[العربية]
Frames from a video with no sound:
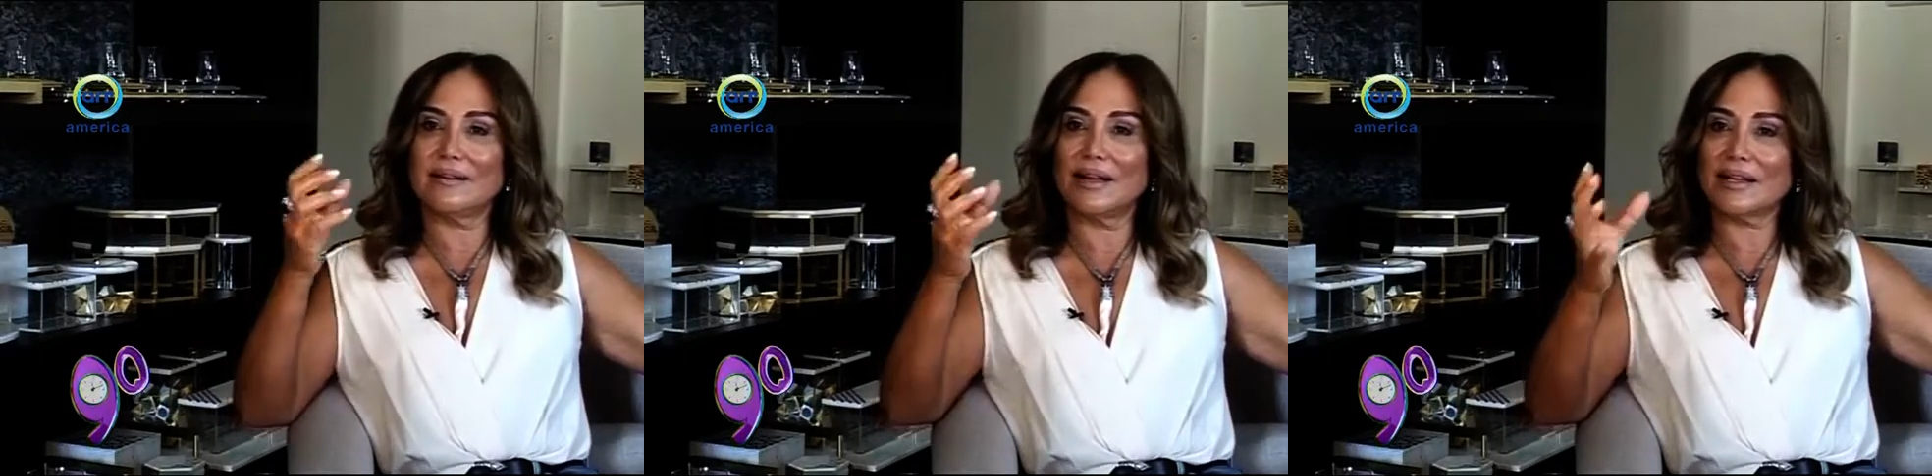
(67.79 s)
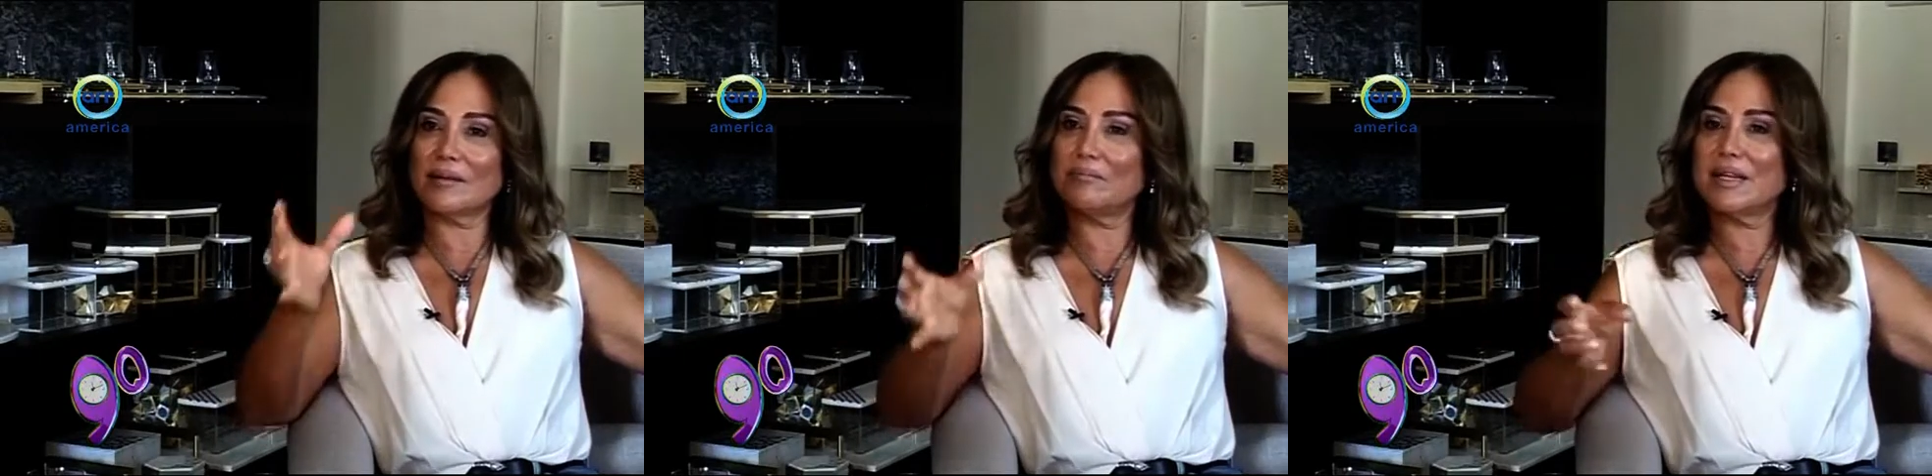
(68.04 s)

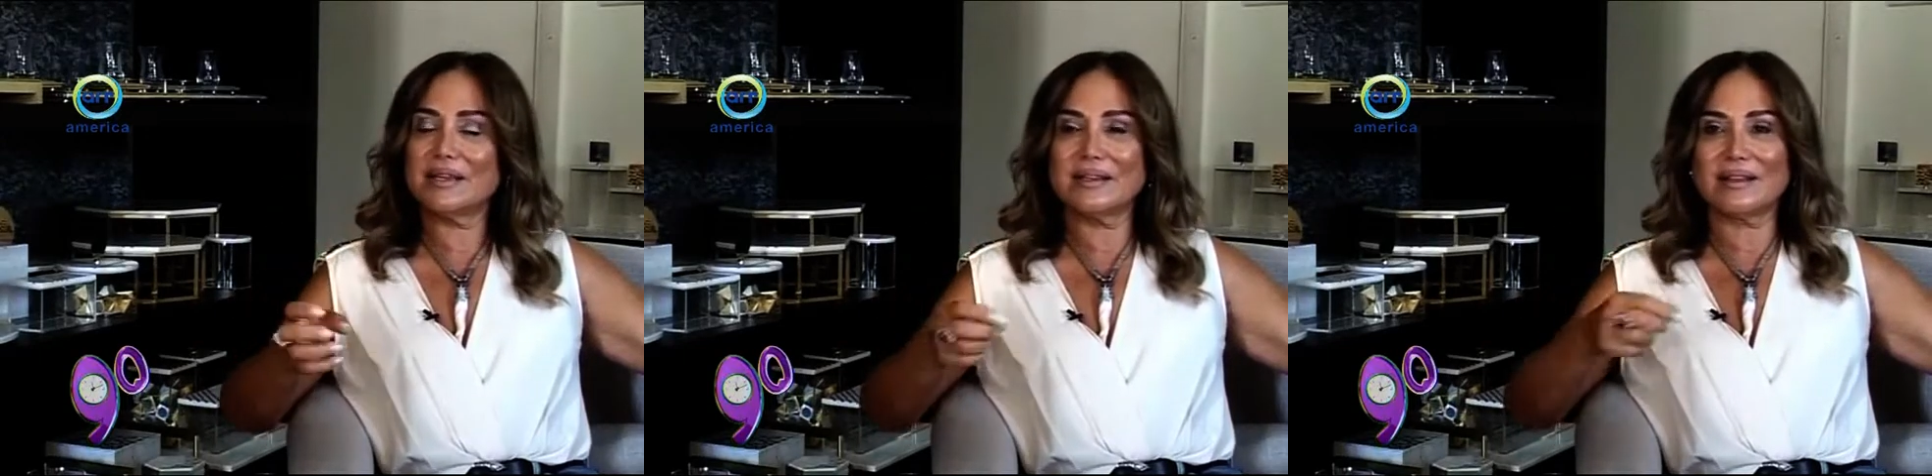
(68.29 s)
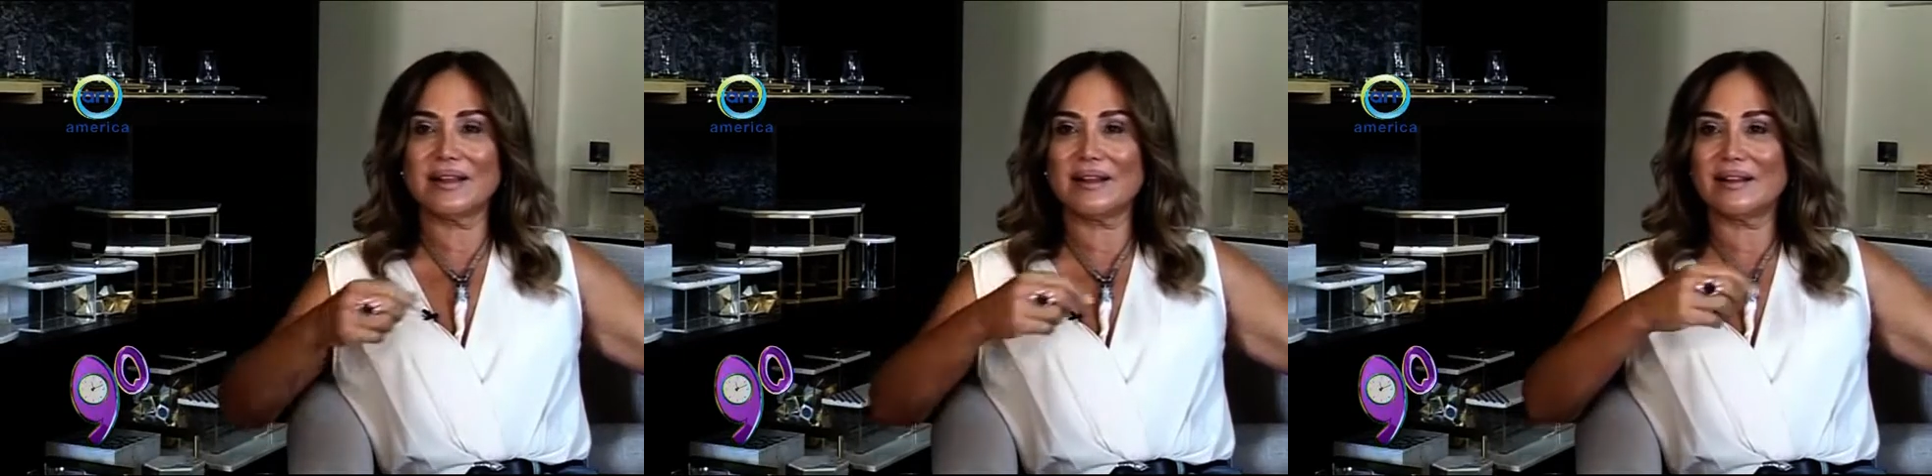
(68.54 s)

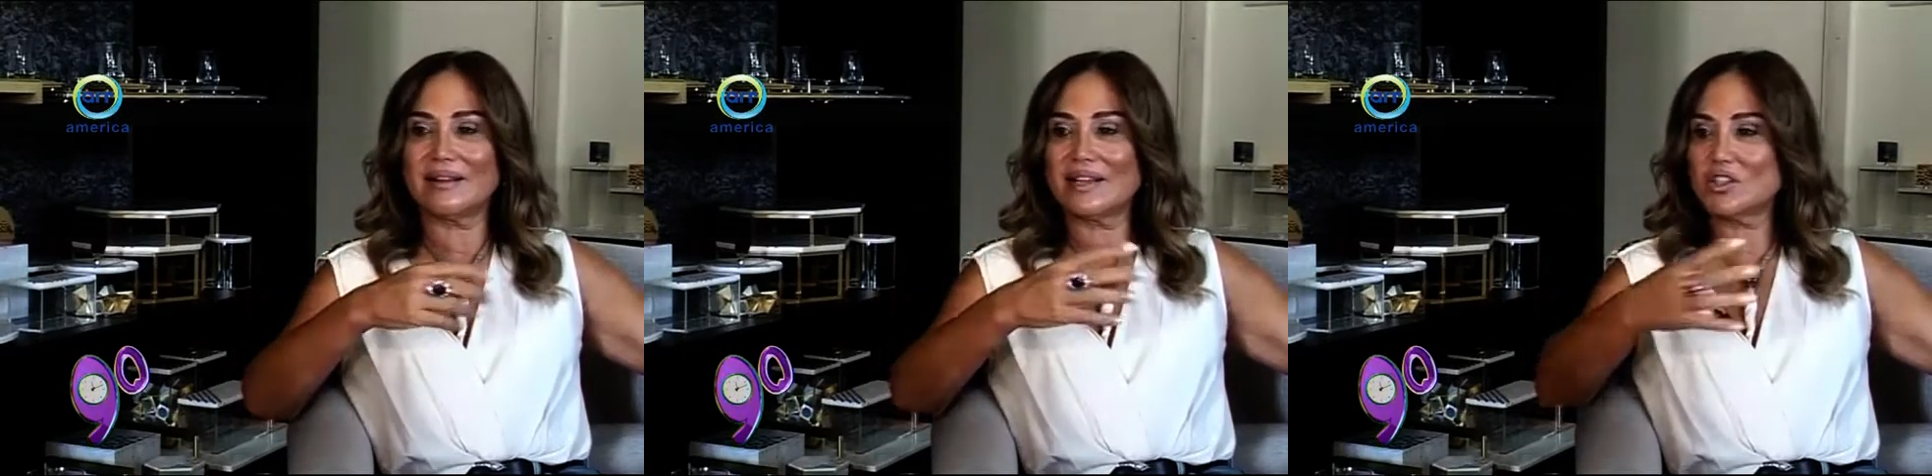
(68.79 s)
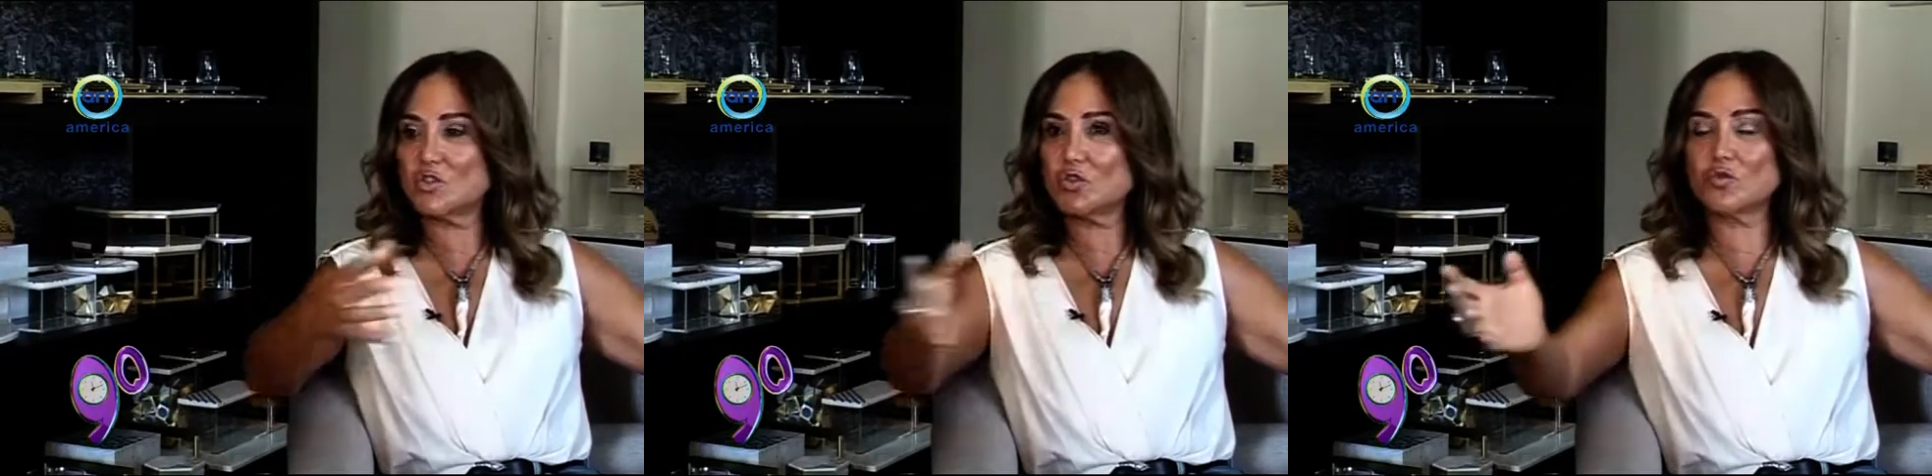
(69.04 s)
لكبايتها
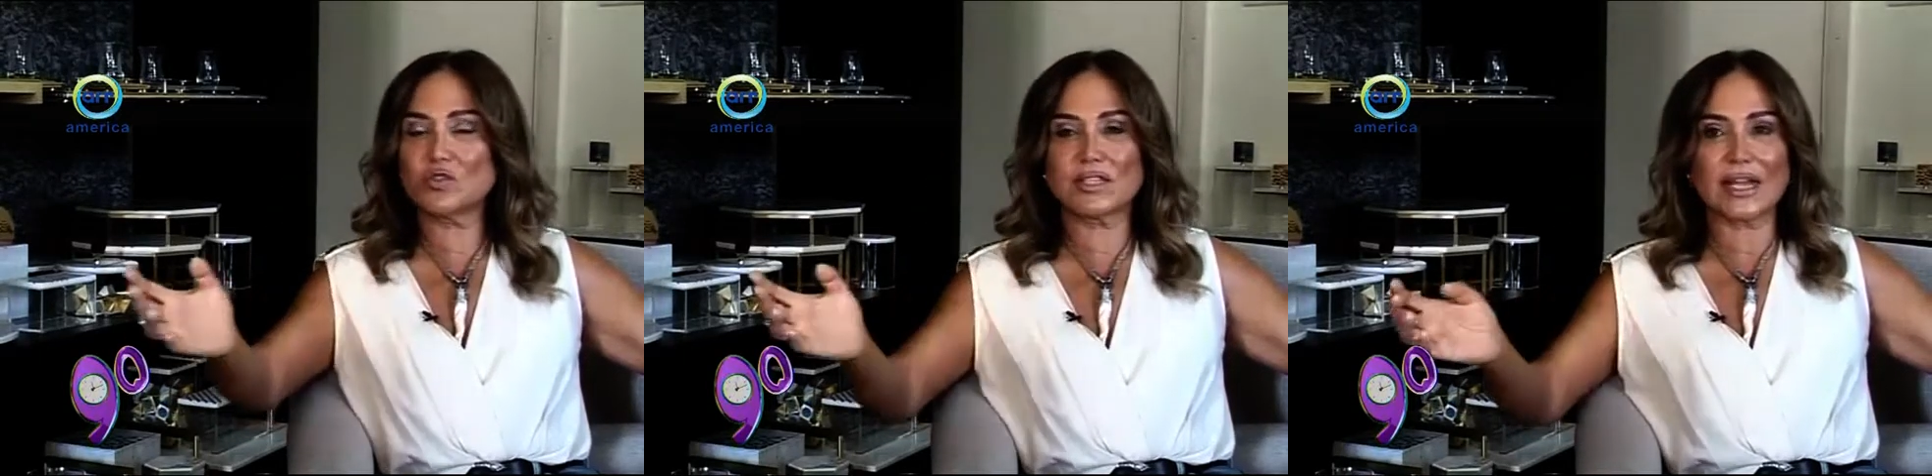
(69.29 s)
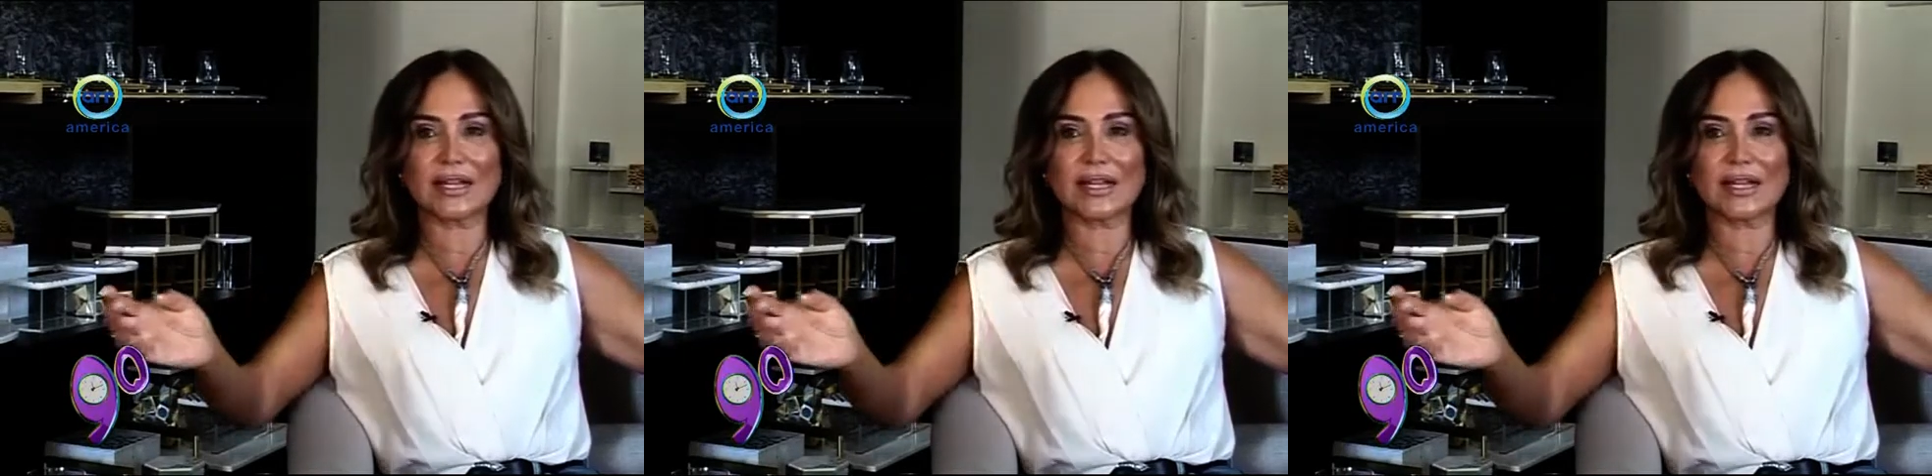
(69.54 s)
للجوت